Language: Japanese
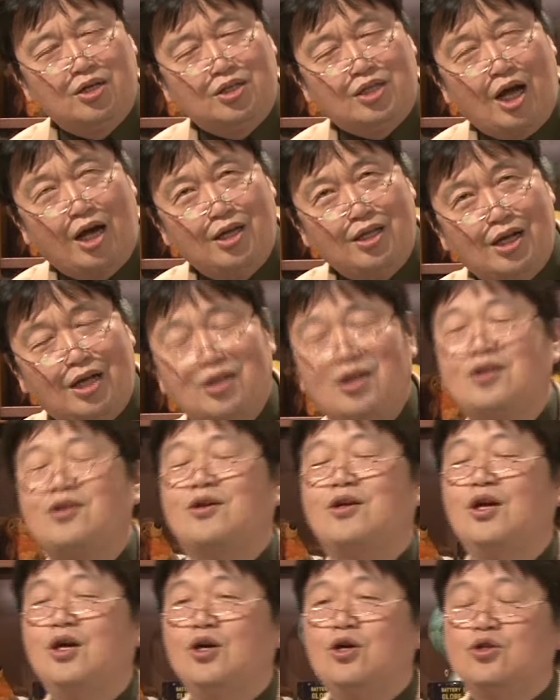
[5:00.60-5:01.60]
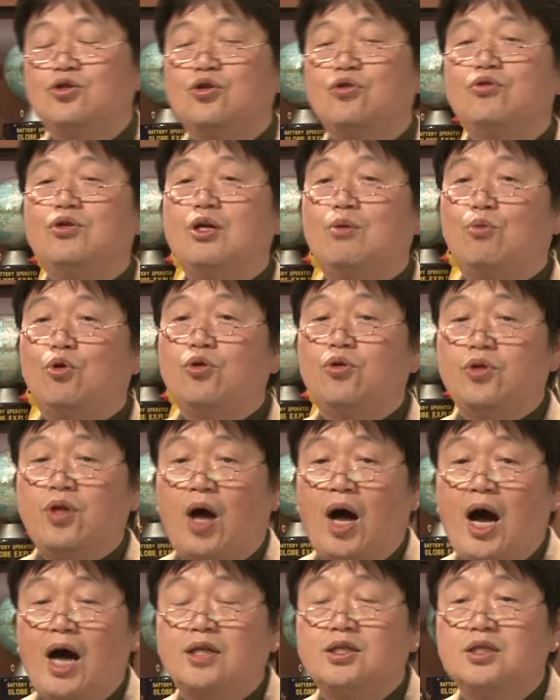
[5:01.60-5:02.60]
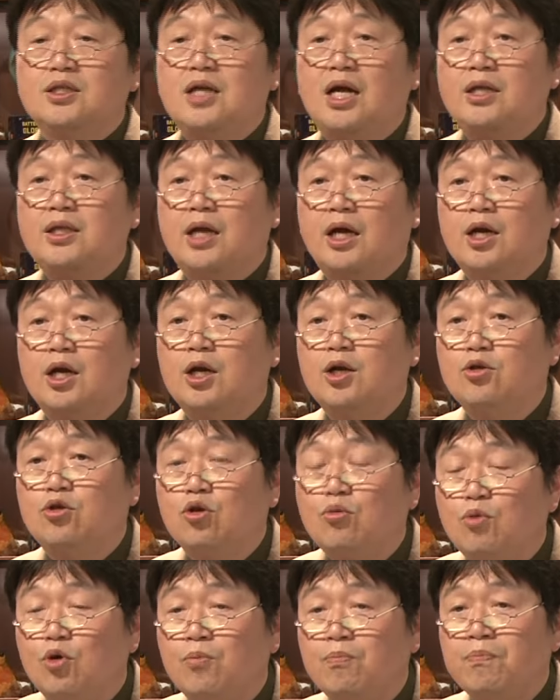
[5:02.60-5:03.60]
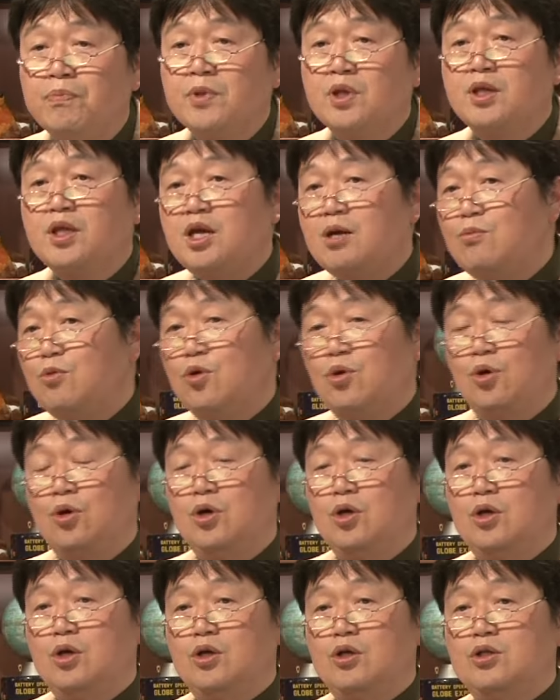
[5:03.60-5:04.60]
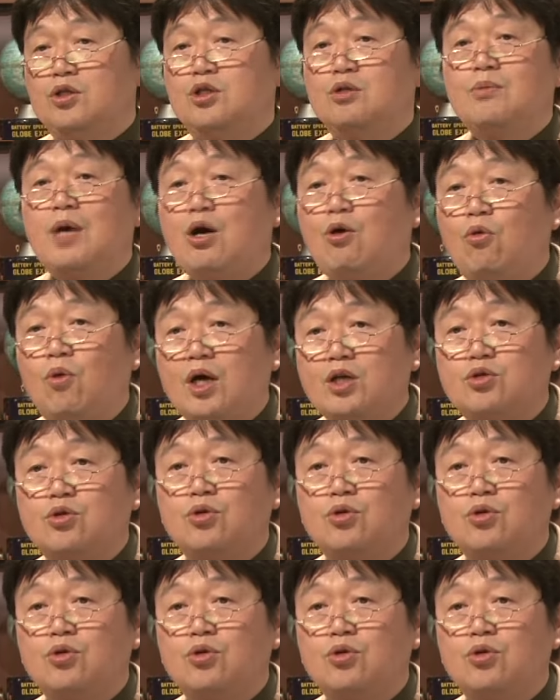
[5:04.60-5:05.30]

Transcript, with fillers: 単位なんだとそういうふうなものだはずなんだけれどもでもスマホは